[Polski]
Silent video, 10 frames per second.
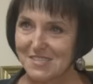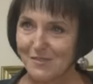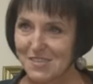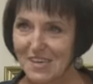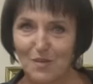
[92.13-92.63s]

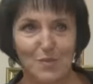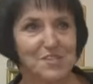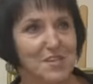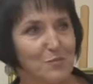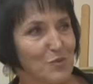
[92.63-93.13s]
Są same
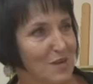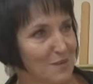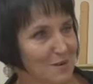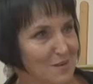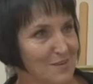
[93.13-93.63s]
ciepłe
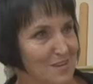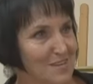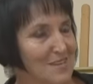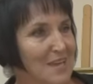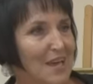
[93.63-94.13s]

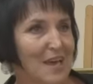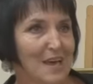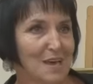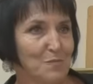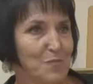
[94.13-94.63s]
kolory,
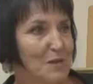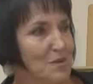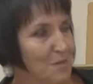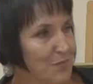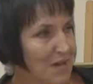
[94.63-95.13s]
e,
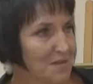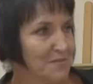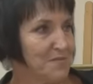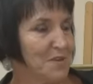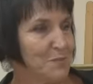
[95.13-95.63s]
pełne
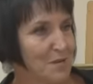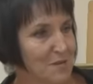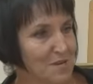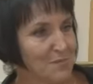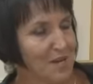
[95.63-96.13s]
barw,
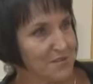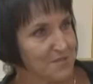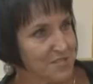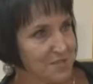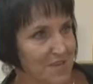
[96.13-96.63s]
pełen
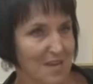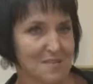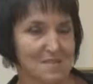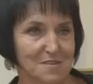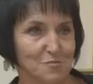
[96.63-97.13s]
barw
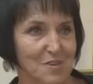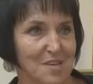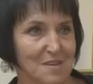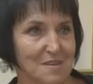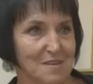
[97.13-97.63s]
świat, który
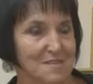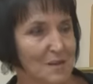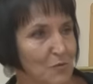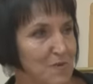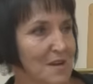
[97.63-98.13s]
e,
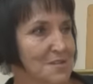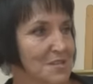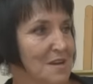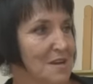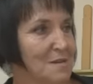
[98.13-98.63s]

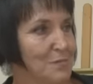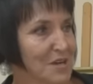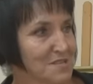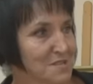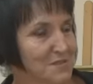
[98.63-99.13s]
zauważa
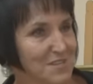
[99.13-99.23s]
bardzo